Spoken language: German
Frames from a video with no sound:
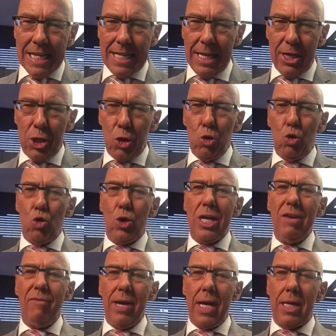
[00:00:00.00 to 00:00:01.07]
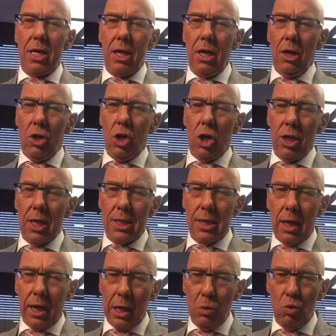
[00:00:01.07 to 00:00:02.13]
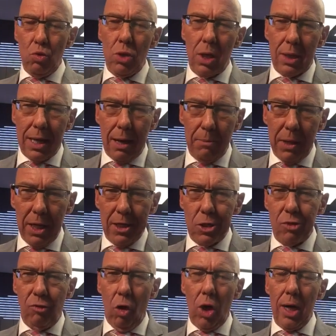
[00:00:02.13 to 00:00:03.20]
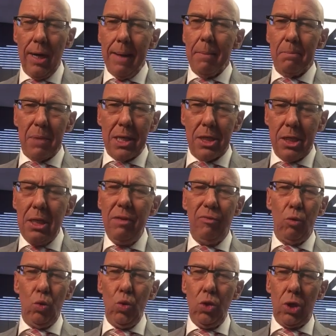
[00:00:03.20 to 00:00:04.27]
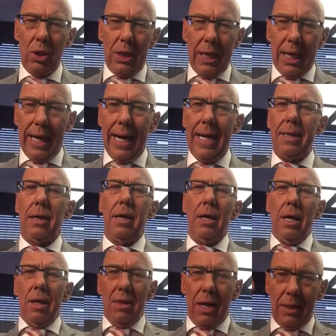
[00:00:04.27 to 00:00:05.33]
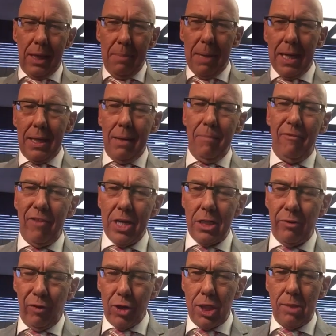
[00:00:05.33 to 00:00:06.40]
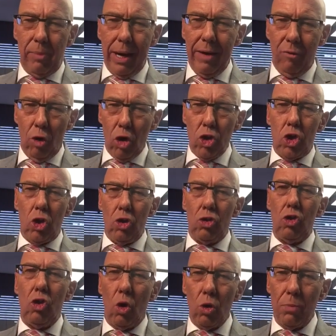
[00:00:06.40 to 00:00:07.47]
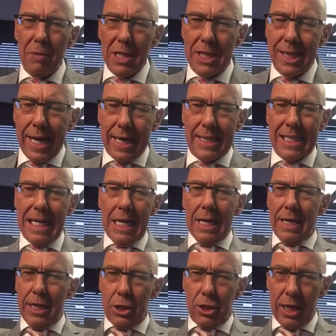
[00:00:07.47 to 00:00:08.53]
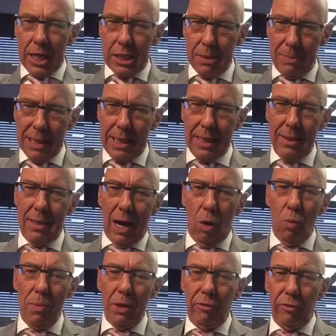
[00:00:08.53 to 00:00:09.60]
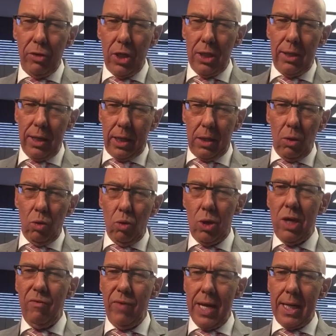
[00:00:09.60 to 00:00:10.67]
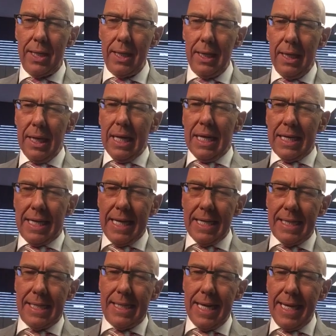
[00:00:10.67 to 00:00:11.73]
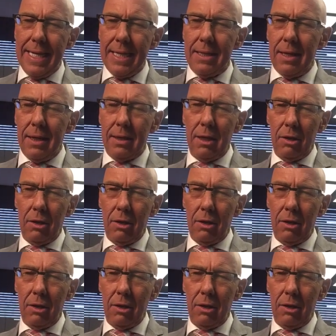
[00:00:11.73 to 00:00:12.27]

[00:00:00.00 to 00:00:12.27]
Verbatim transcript: Technologiewerte. Ja, Nasdaq 100 kam ja letzte Woche massiv unter die Räder, nachdem halt eben fast vor zwei Wochen schon Goldman Sachs hier zuerst einmal den Daumen für die Technologiewerte gesenkt hat.